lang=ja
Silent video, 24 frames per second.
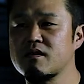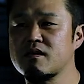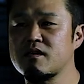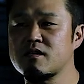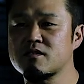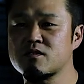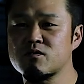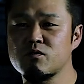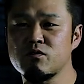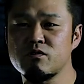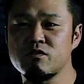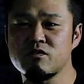
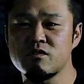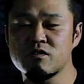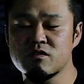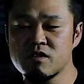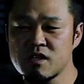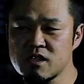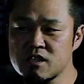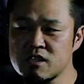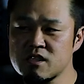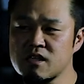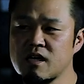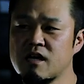でそういう人
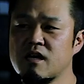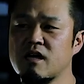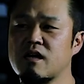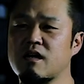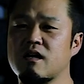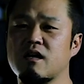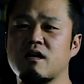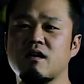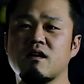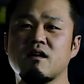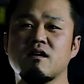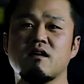たち
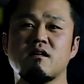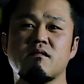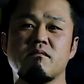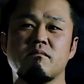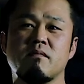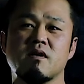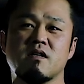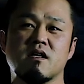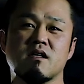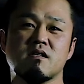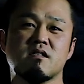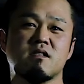が
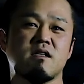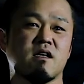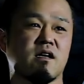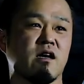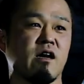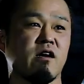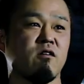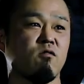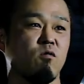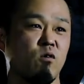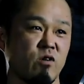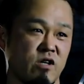また世
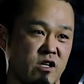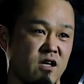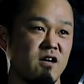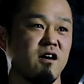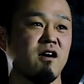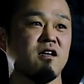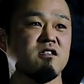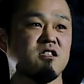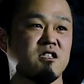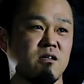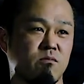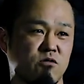界の大きな
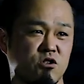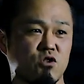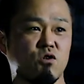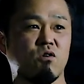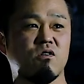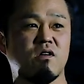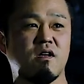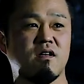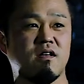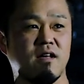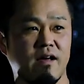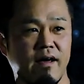
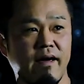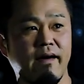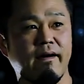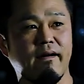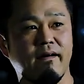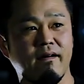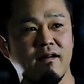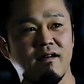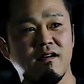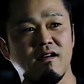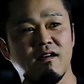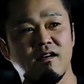カスタムショー出
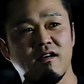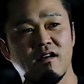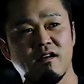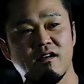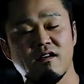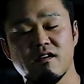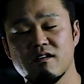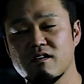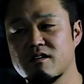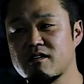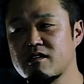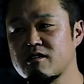て
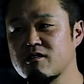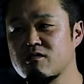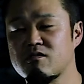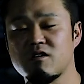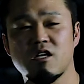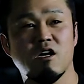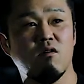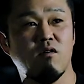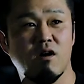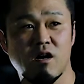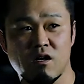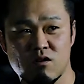いろ
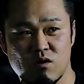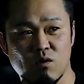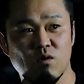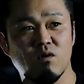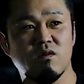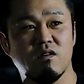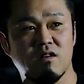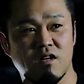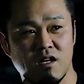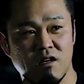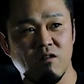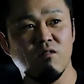んなワー取っ
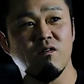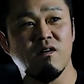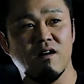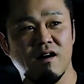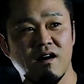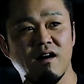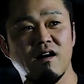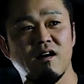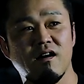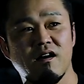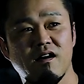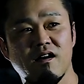てと
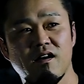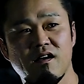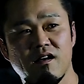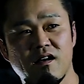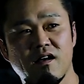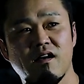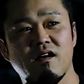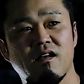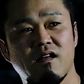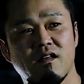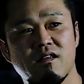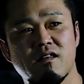
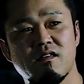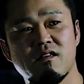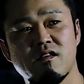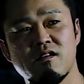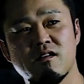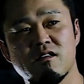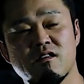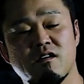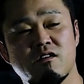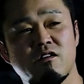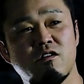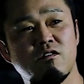かっ
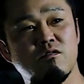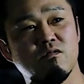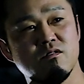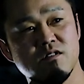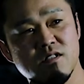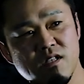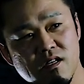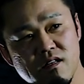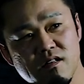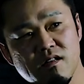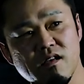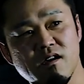てなったら、日本
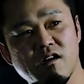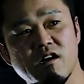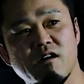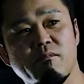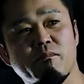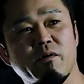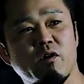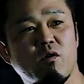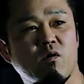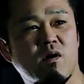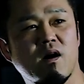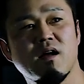全体が
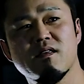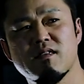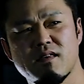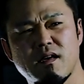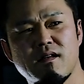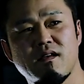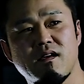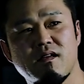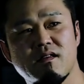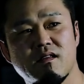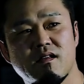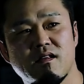やっぱ良かっ
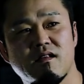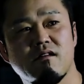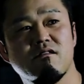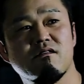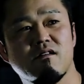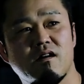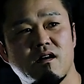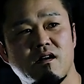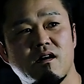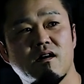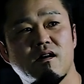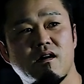たねってな
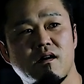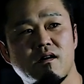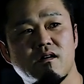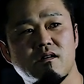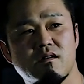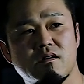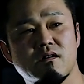るから、